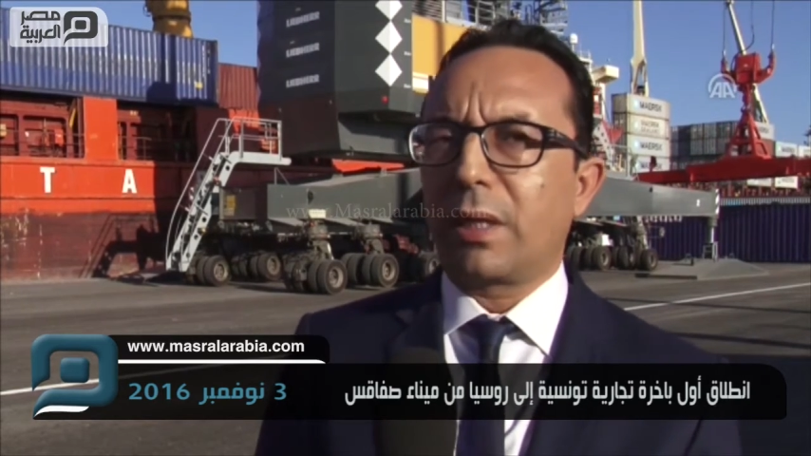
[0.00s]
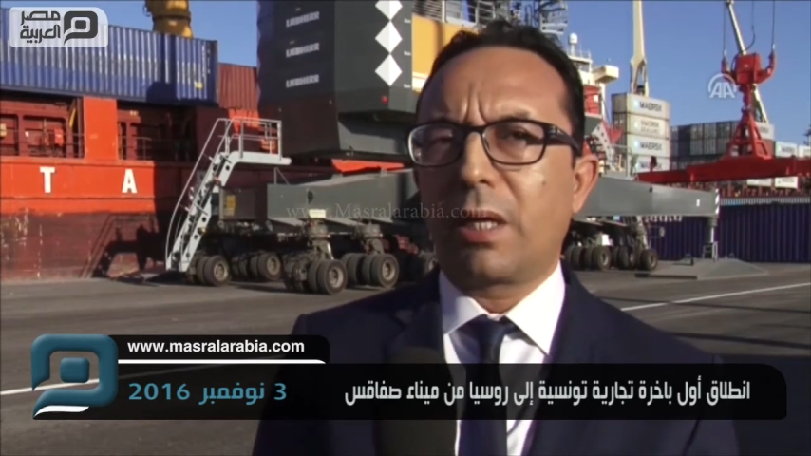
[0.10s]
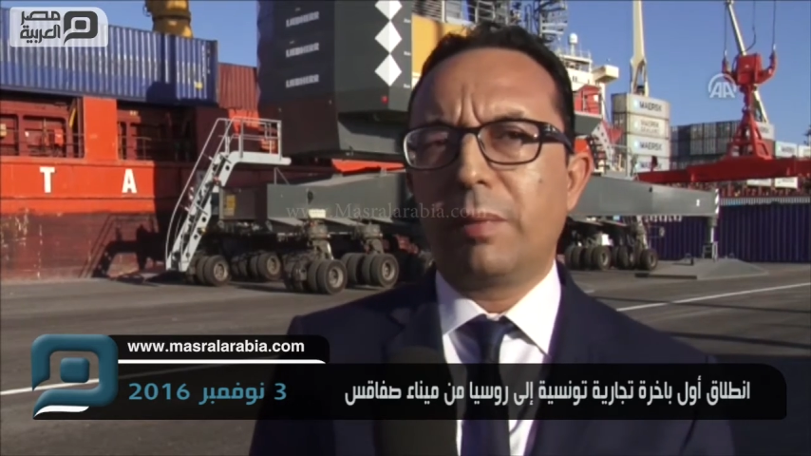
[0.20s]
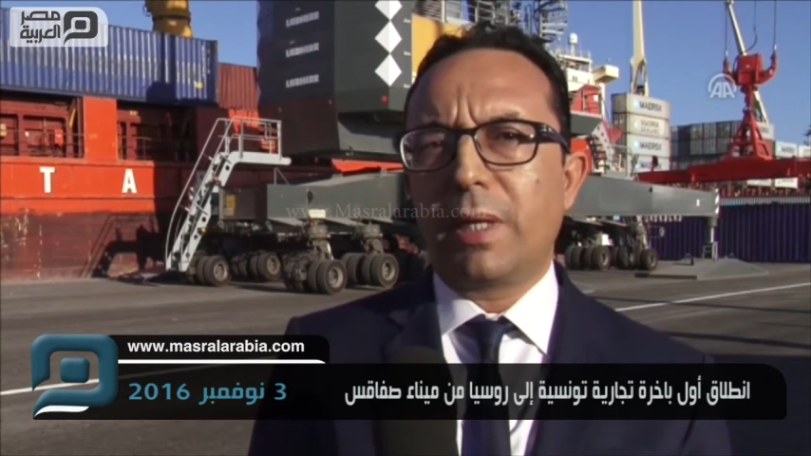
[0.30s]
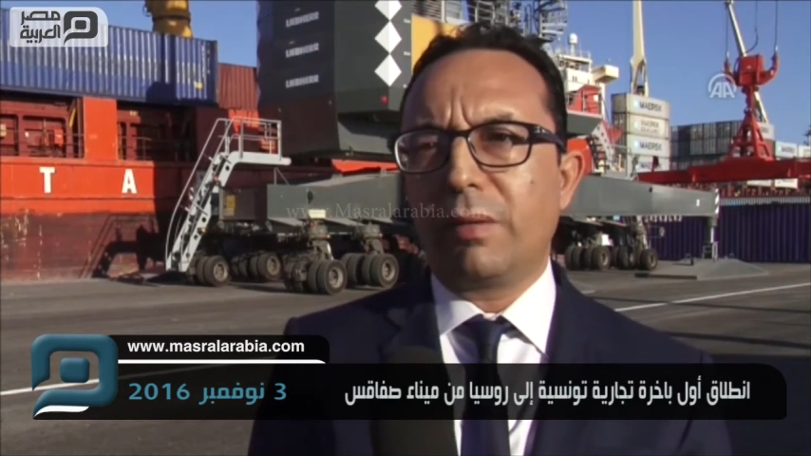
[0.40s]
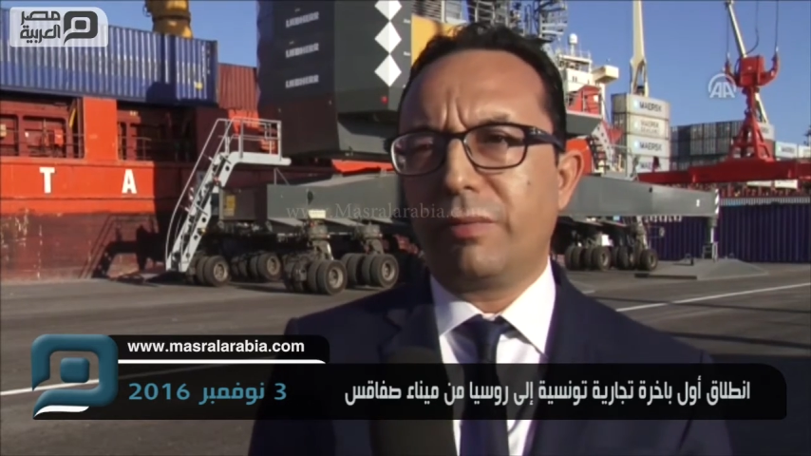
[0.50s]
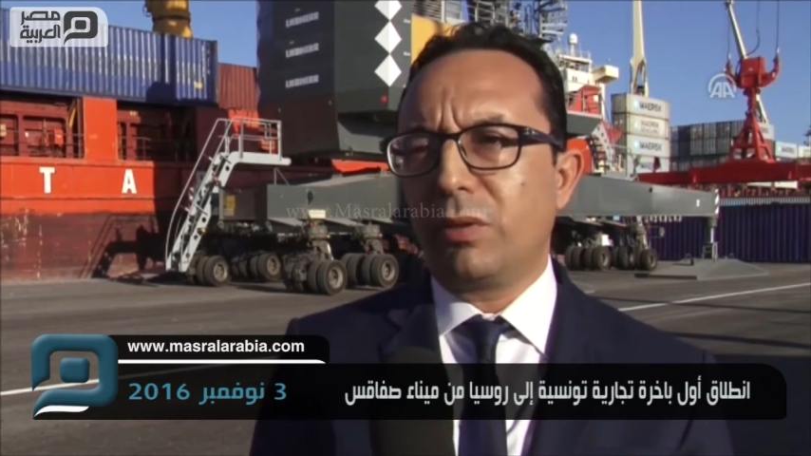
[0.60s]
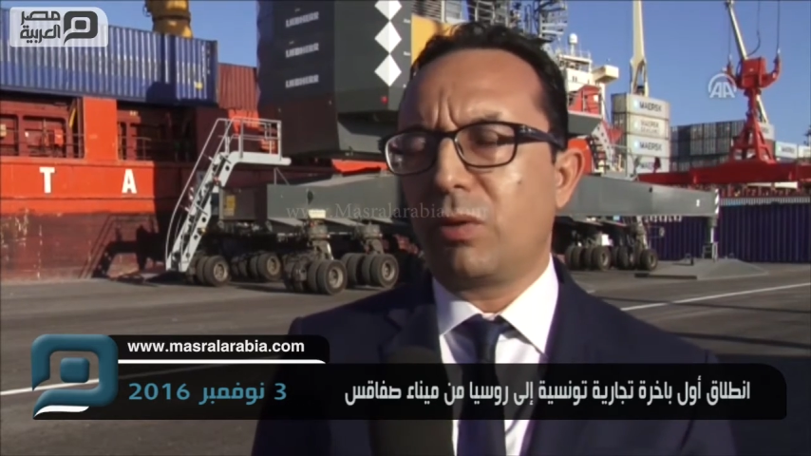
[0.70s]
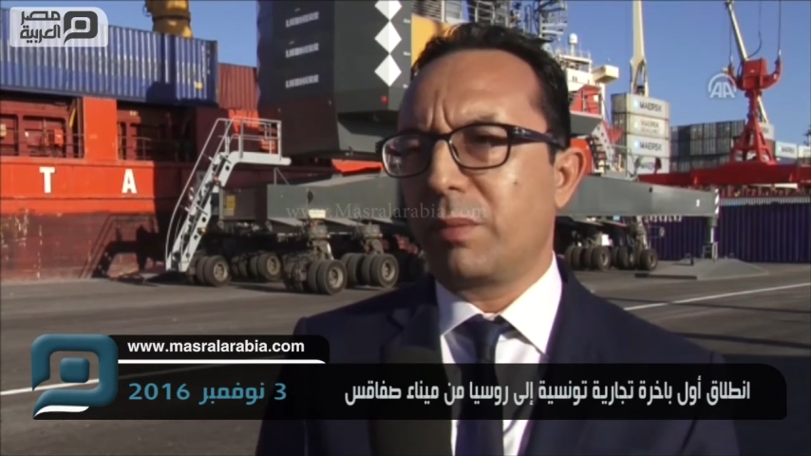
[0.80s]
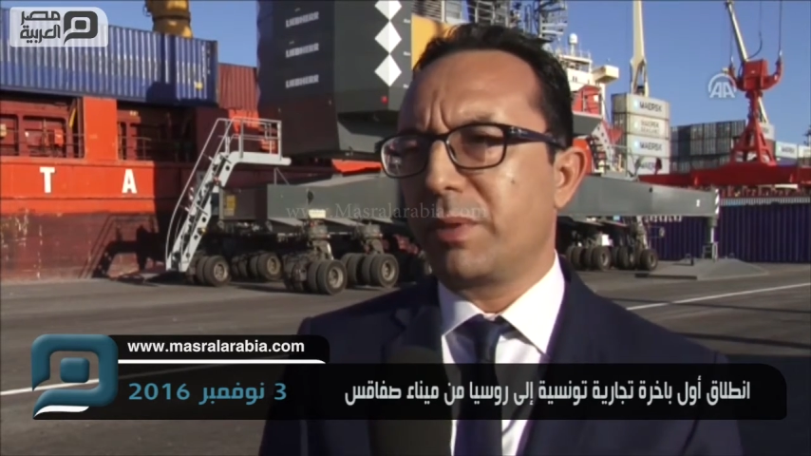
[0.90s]
تقريبا
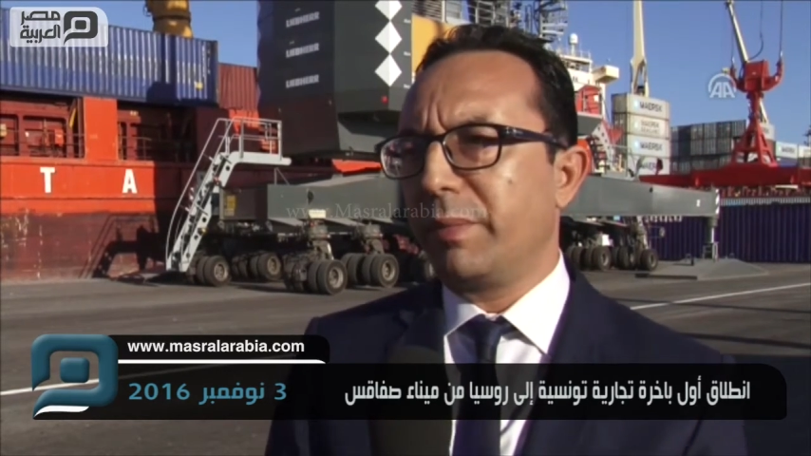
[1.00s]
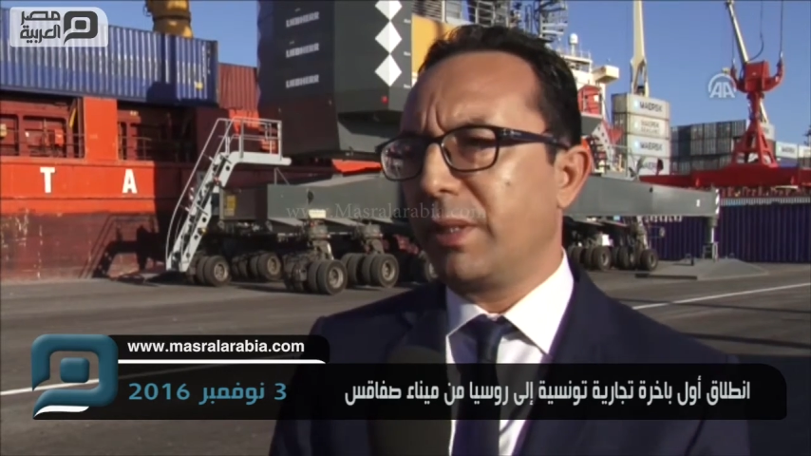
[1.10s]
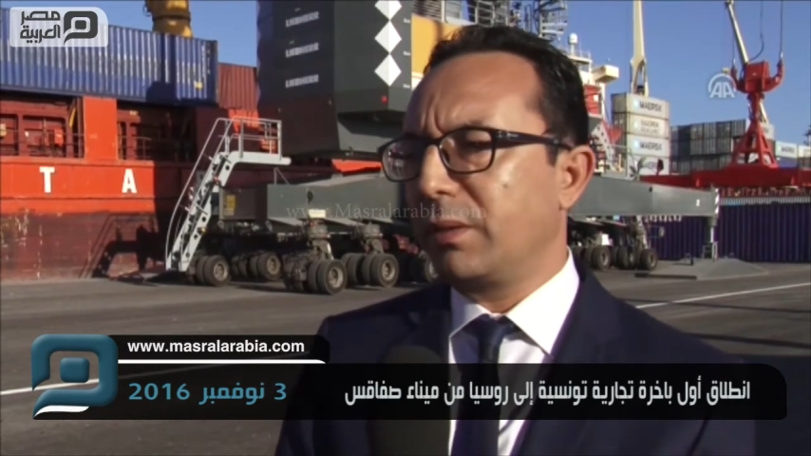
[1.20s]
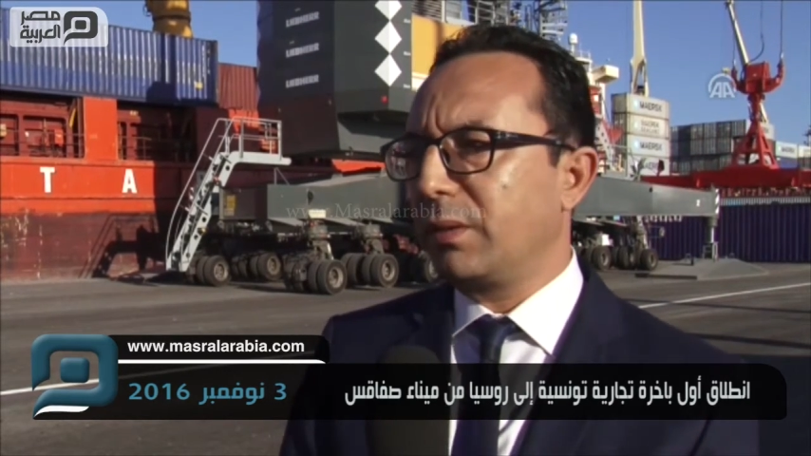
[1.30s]
2500